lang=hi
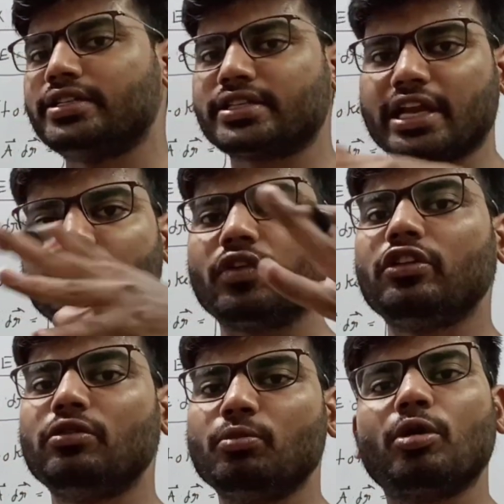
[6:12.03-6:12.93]
डिस्क एक
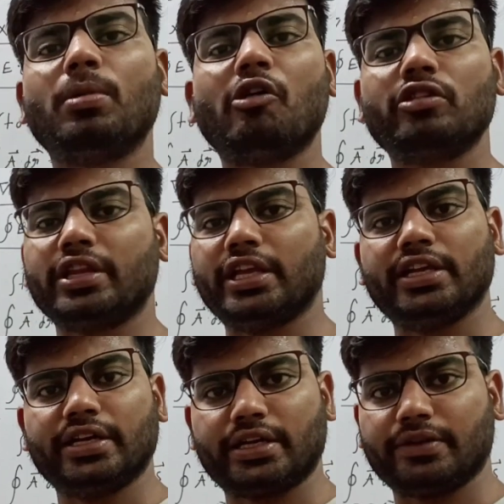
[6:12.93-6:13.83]
वॉल्यूम को बाउंड
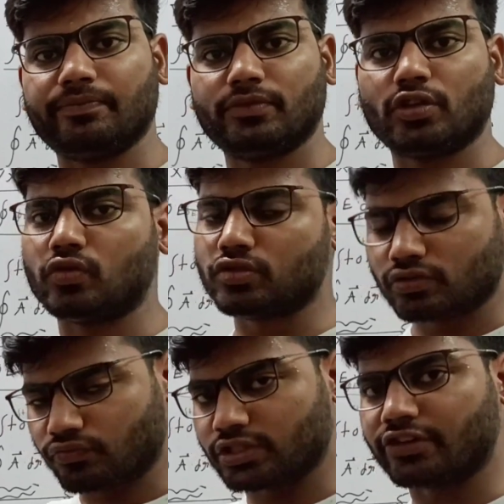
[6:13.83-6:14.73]
नहीं कर रही तो
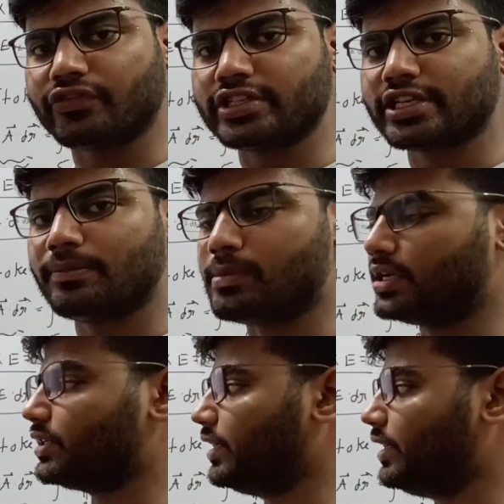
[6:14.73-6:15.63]
उस सरफेस की हम
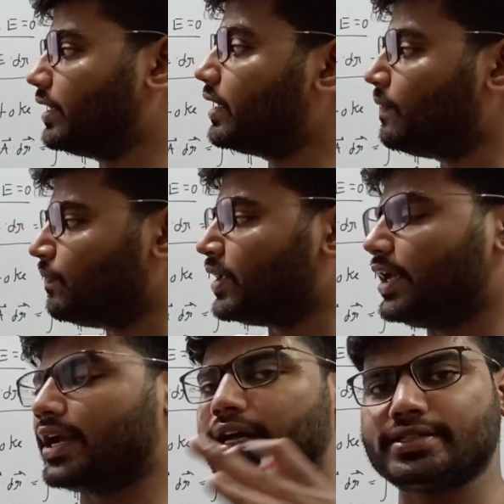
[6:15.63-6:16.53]
बात नहीं कर
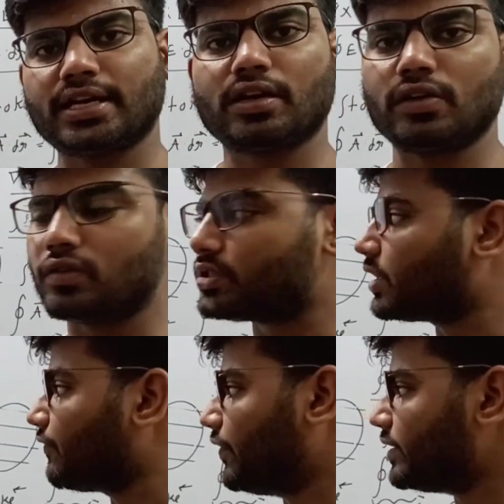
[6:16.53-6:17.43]
रहे एक ऐसा क्लोज
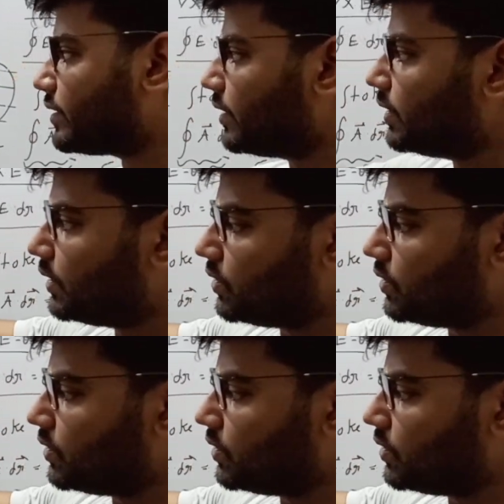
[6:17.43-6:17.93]
सरफेस